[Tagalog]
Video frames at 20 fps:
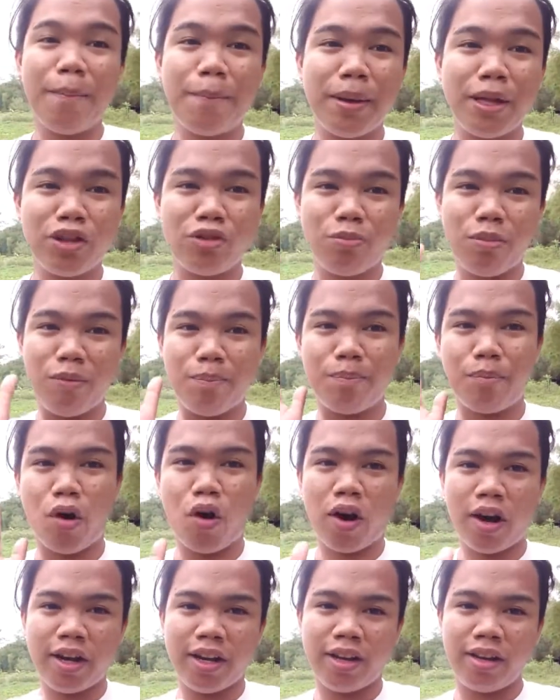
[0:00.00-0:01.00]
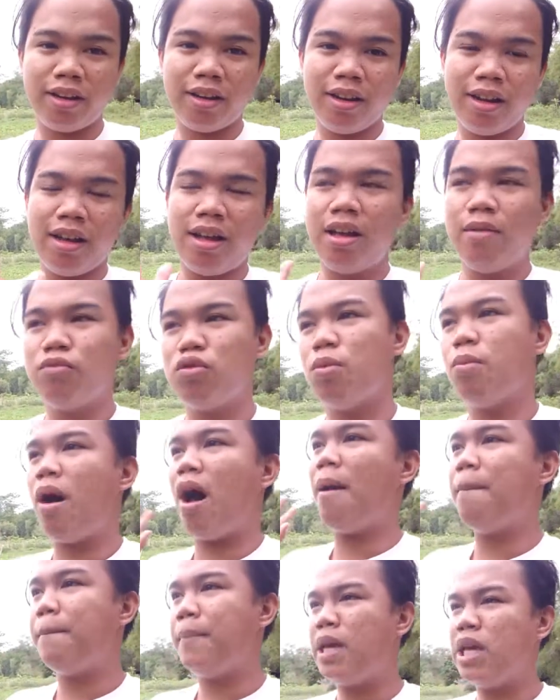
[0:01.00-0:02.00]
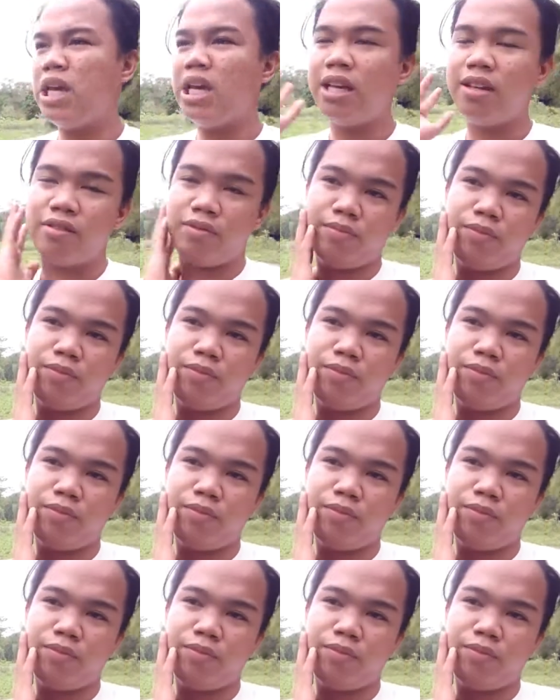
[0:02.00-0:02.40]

happy to be part. So happy